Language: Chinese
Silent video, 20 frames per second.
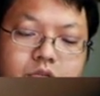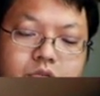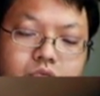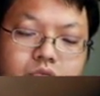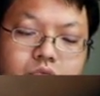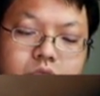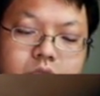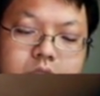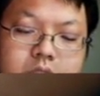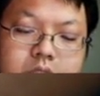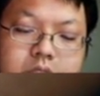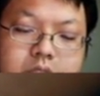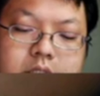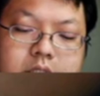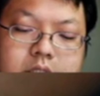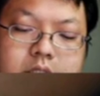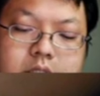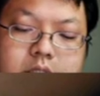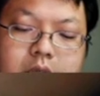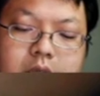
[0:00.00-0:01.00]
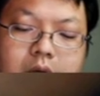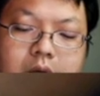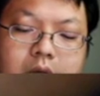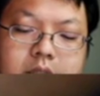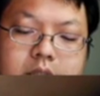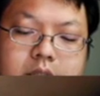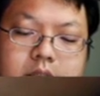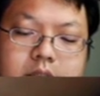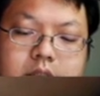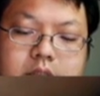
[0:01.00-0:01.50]
除以
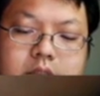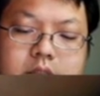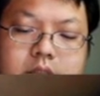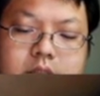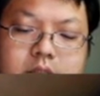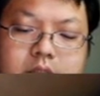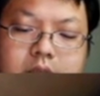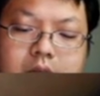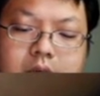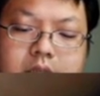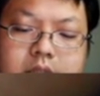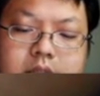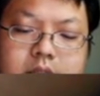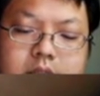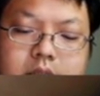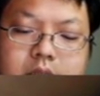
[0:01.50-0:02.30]
三是三